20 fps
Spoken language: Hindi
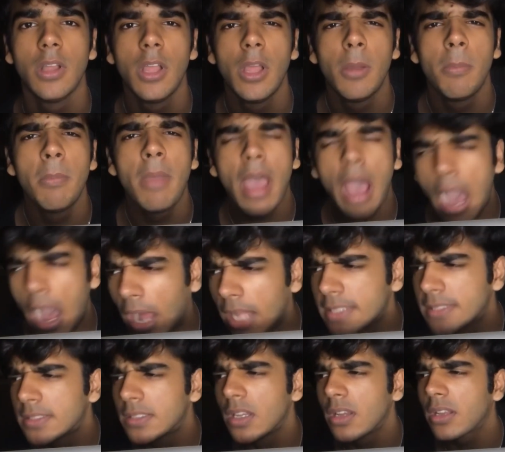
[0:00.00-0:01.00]
मैं
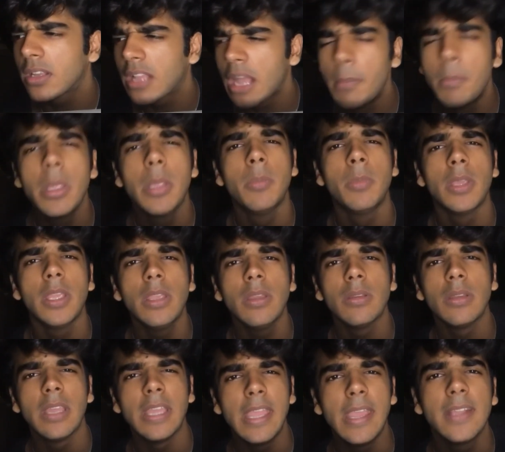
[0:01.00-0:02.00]
आज तक कभी भी
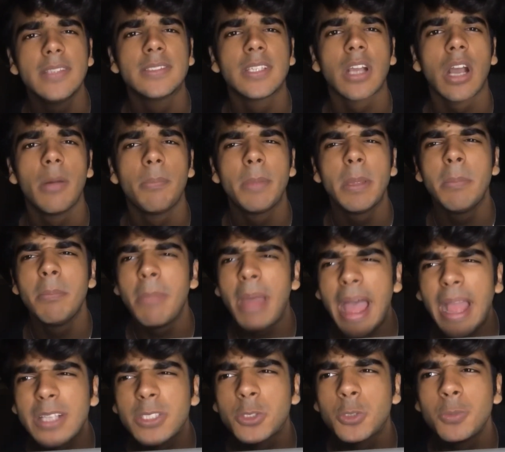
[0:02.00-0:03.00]
एक जगह पे
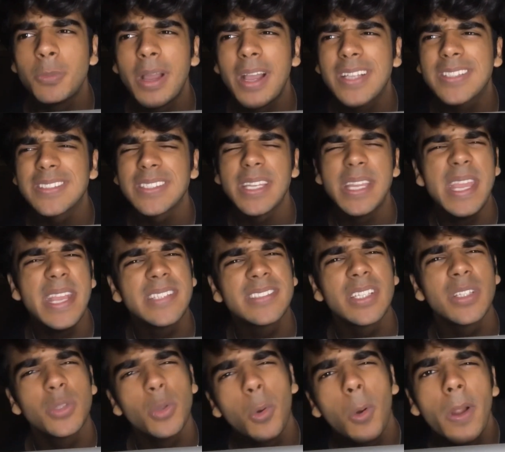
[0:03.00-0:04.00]
मैक्स टू मैक्स एक
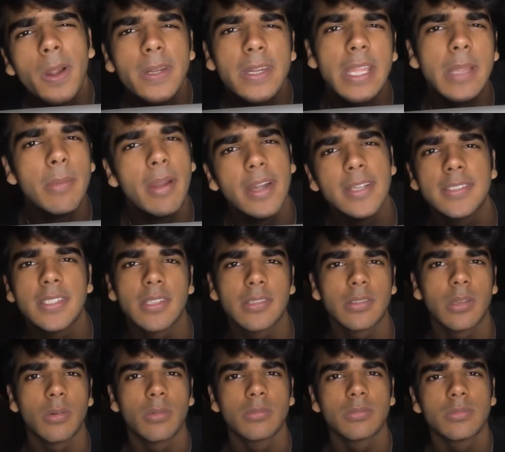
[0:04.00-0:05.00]
से दो घंटे ही बैठ
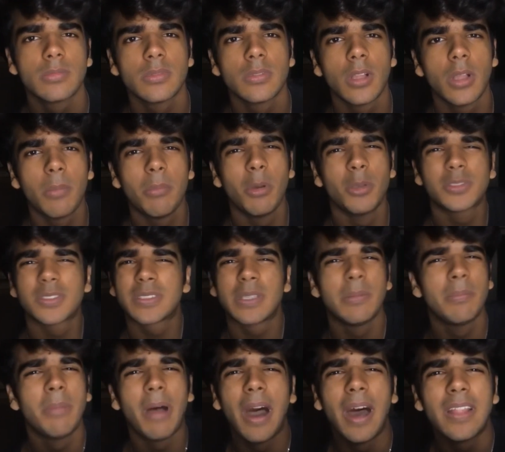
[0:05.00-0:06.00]
सकता हूँ मैं उसके
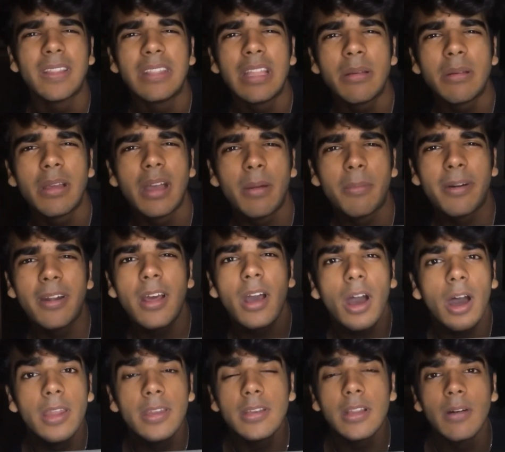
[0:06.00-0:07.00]
बाद ना बड़ा
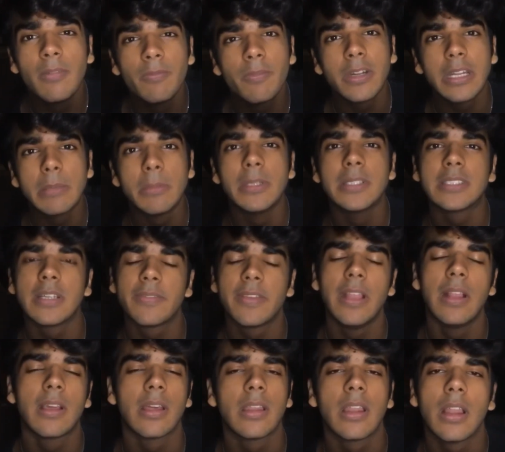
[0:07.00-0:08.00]
अनकम्फर्टेबल सा
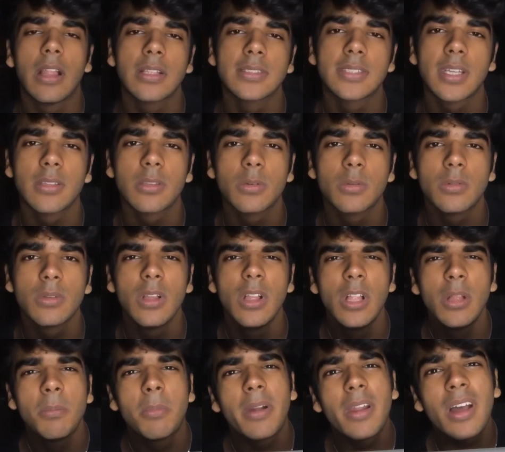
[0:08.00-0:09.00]
फील करने लग जाता हूँ
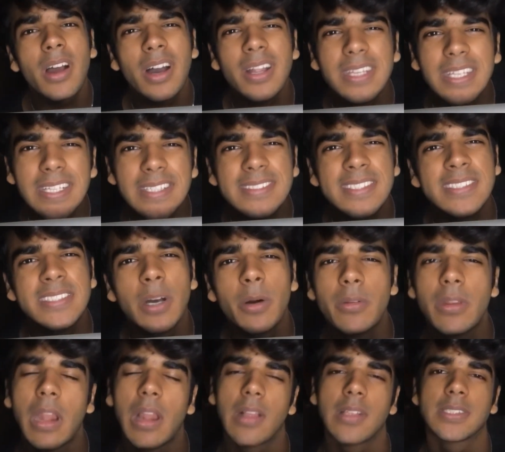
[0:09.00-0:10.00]
बड़ा अनईजी सा
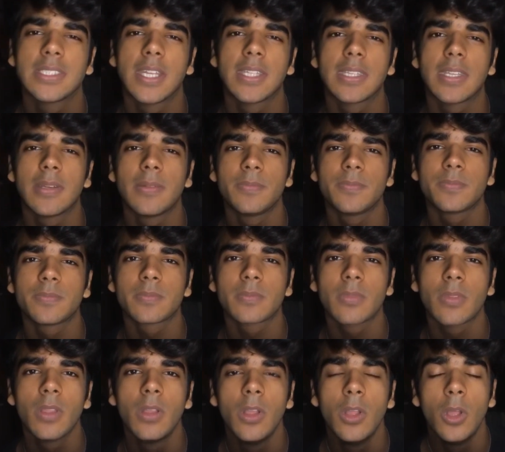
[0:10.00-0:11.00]
होने लग जाता हूँ
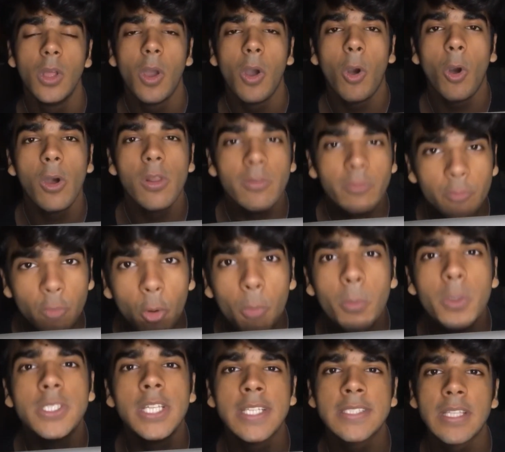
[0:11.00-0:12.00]
और वो
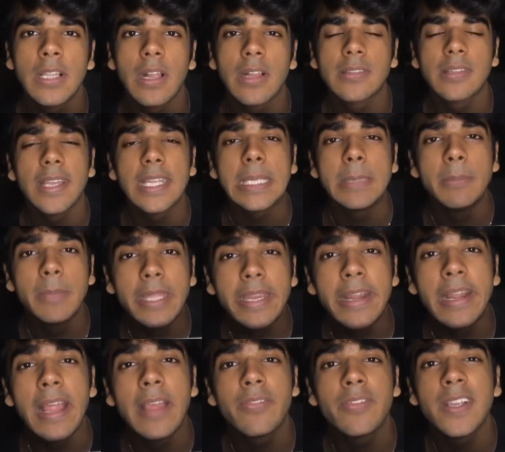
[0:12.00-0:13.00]
मुझे ऐसा लगता है कि मेरी
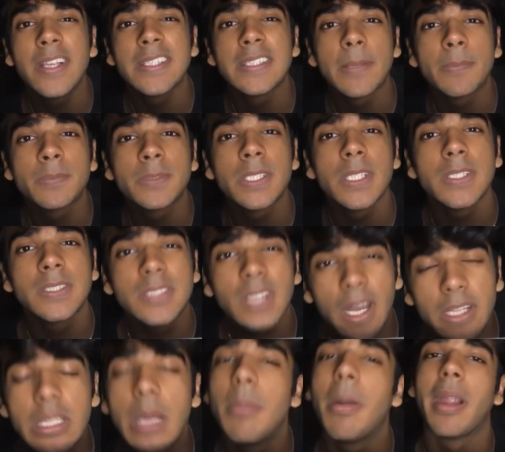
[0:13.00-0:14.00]
लाइफ की सबसे
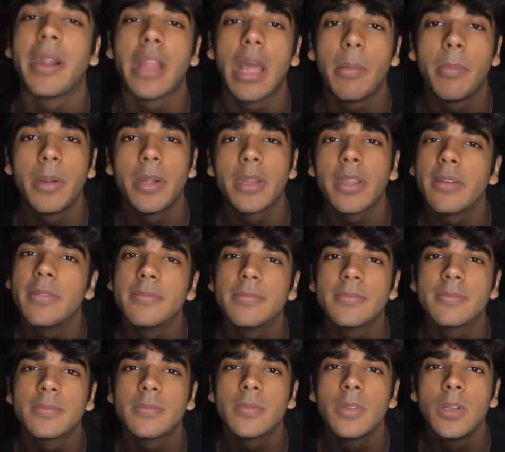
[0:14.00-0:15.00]
ज़्यादा बैड हैबिट है
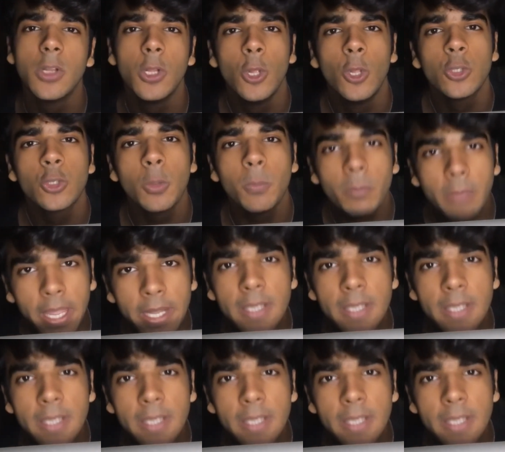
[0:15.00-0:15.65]
तो मैंने